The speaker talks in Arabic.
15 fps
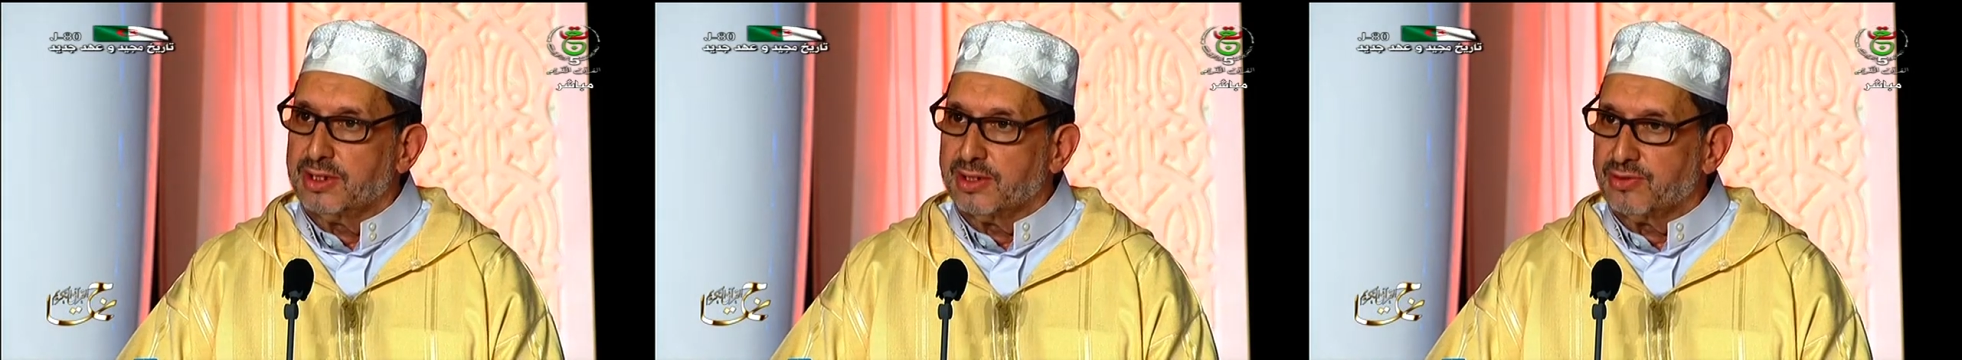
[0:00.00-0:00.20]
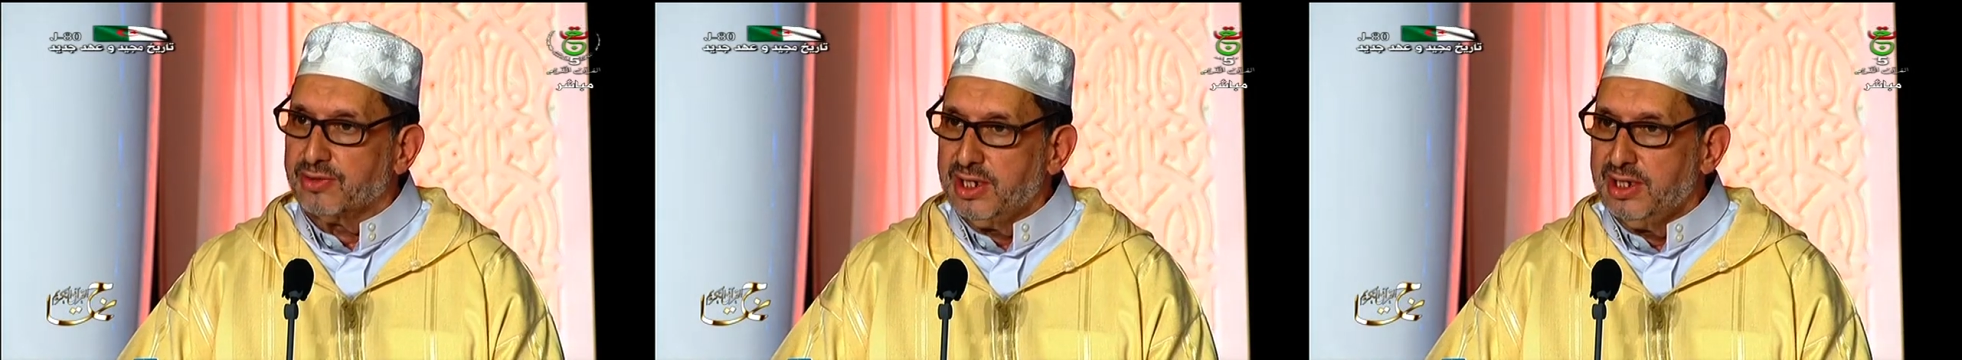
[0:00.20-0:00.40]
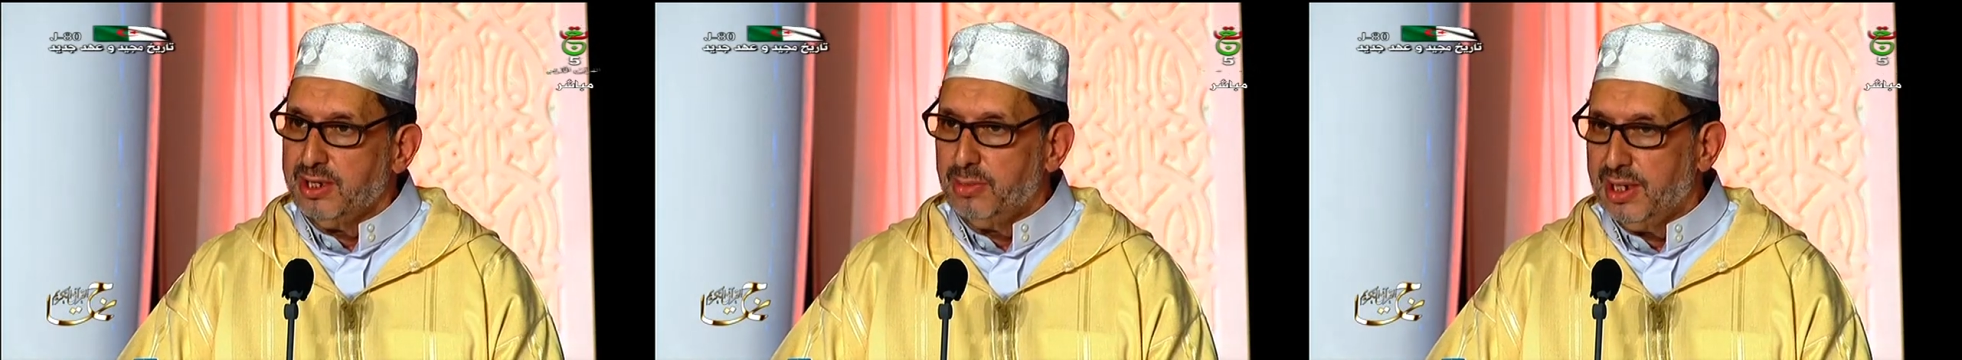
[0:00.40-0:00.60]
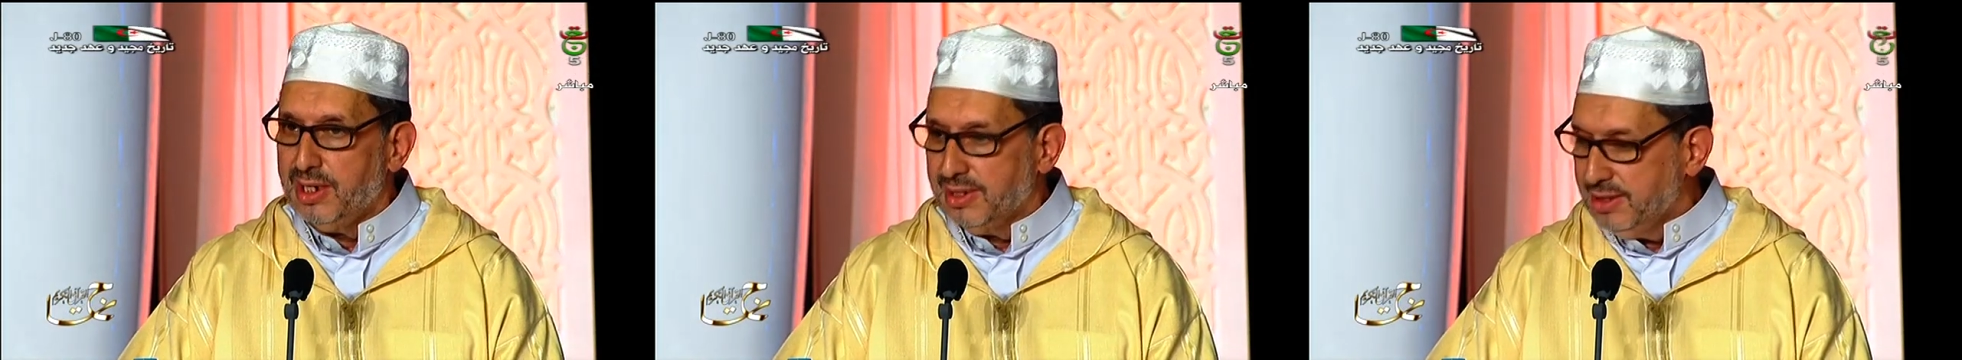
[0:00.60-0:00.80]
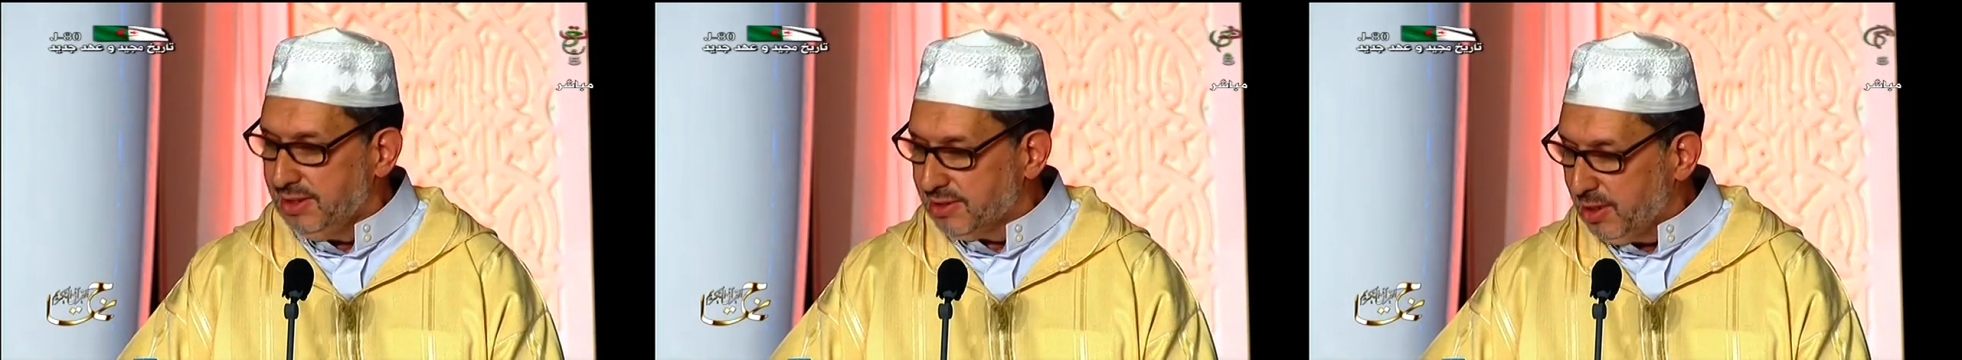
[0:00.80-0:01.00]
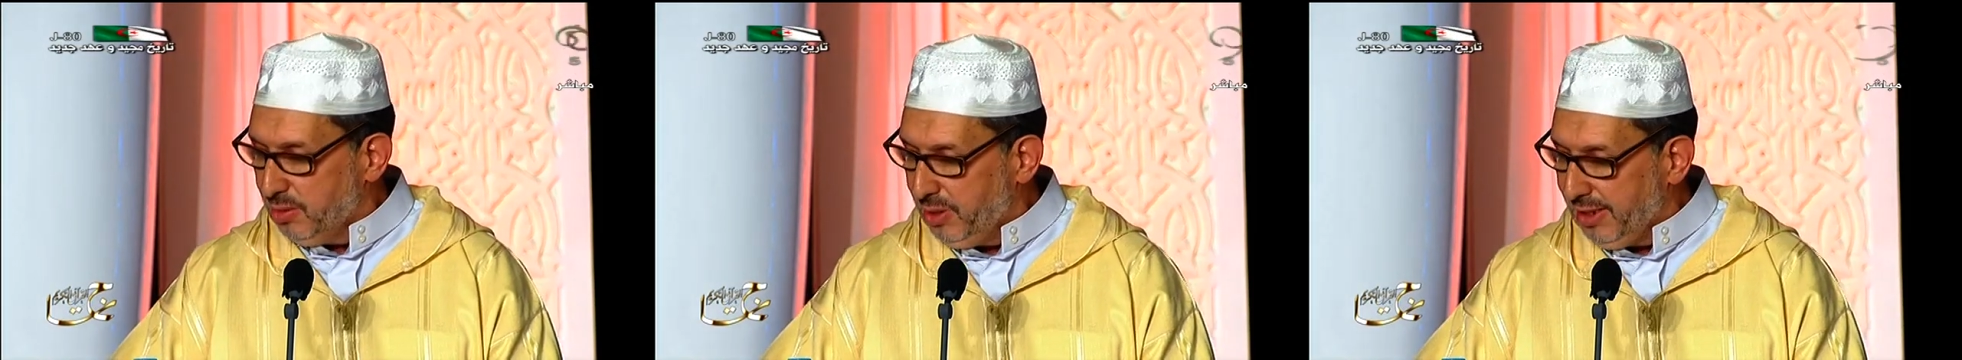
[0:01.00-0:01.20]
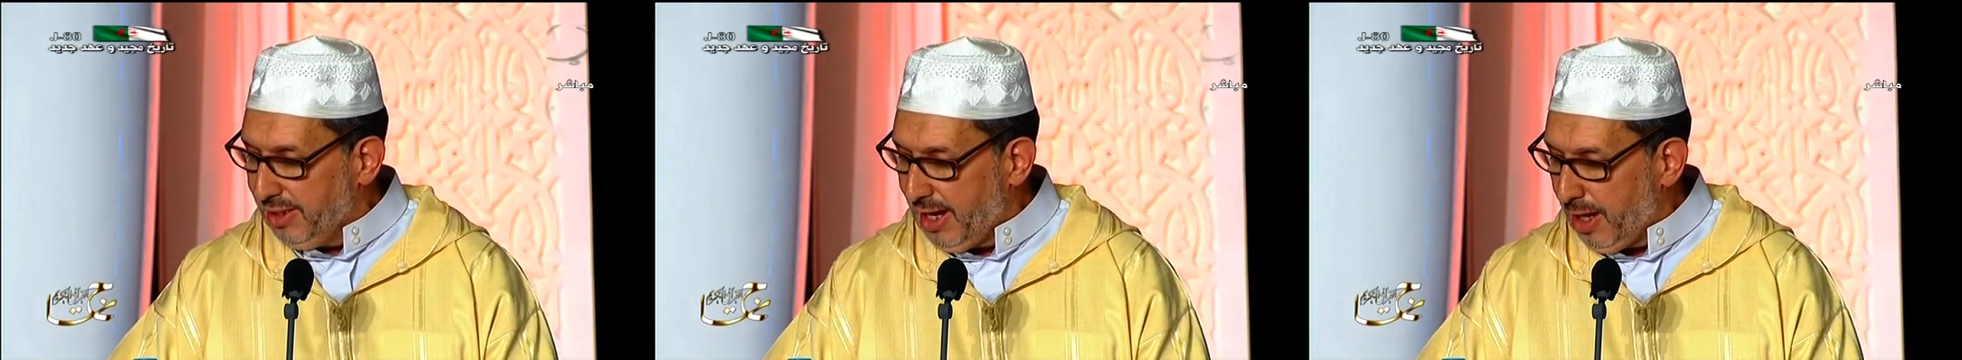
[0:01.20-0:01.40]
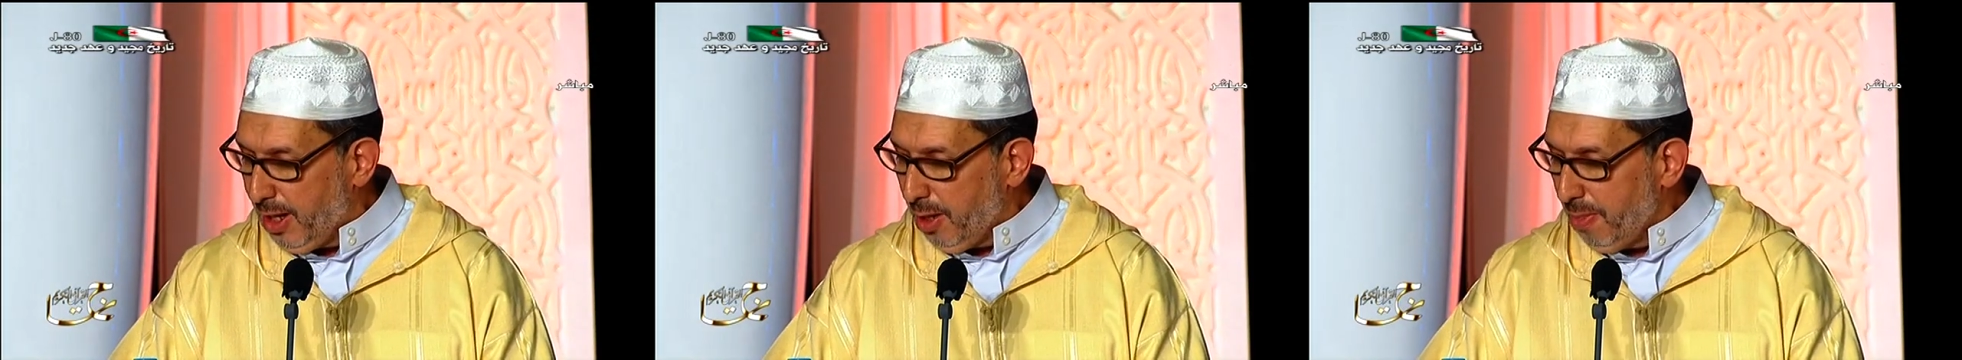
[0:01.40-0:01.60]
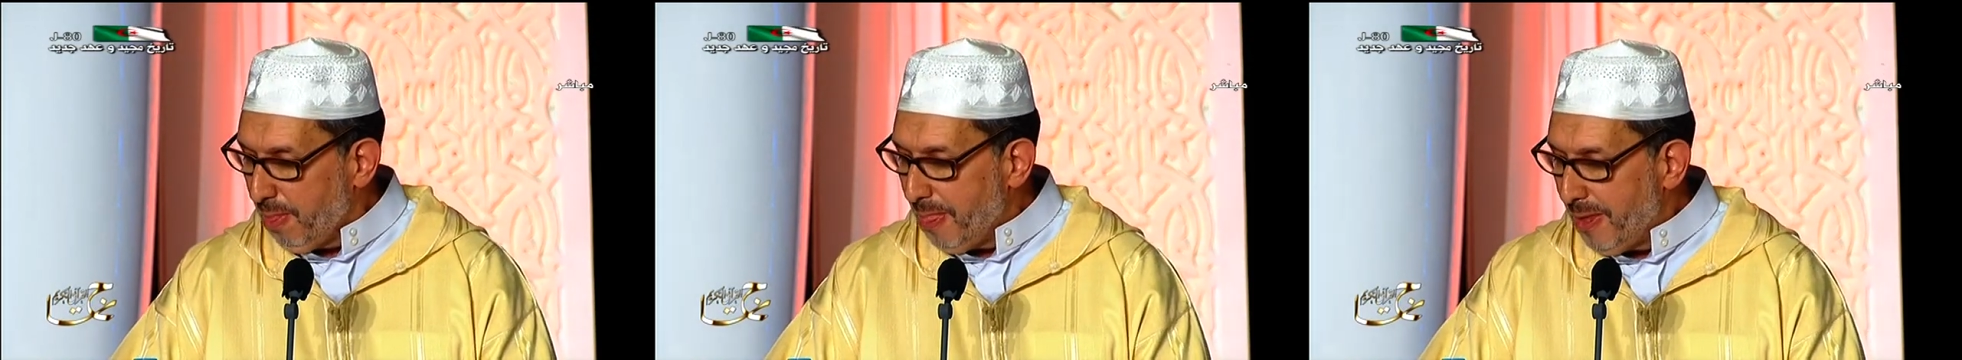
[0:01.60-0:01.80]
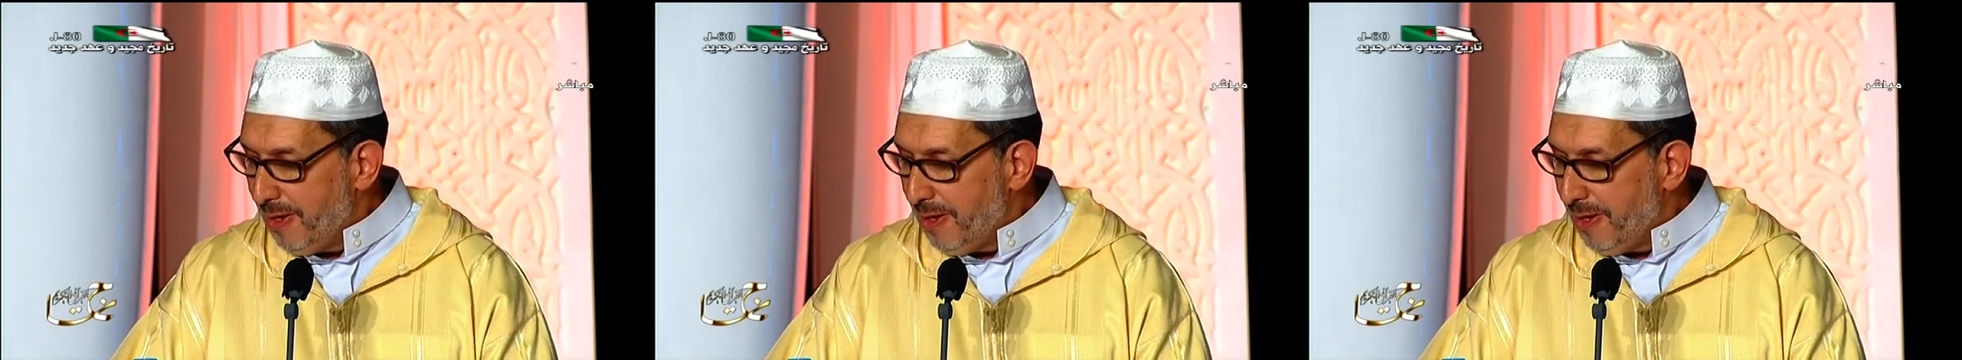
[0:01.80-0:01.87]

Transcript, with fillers: الطيبة التي سمعناها